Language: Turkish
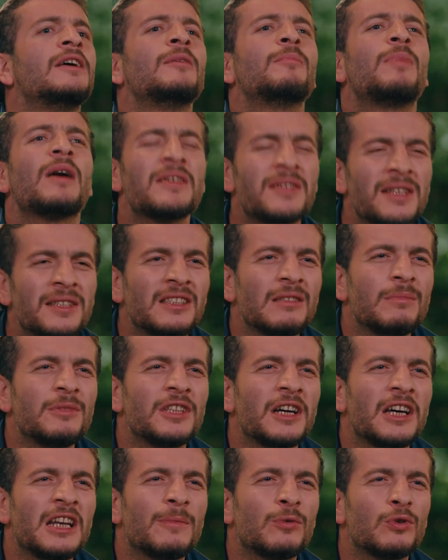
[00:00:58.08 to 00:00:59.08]
Bahsettiğim bir
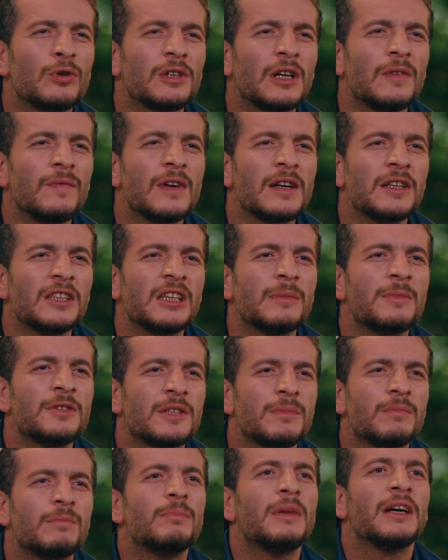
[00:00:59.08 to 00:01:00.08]
tane program vardı ya
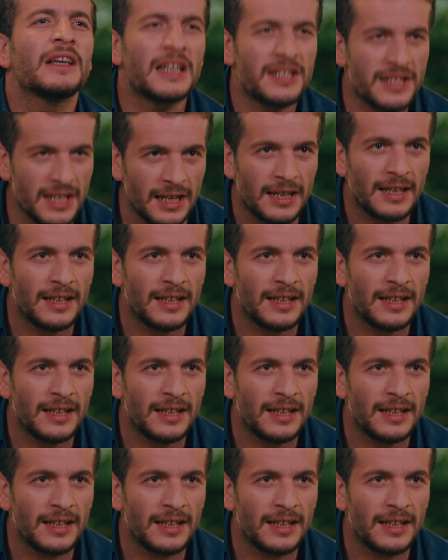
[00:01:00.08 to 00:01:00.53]
bizim belgesel.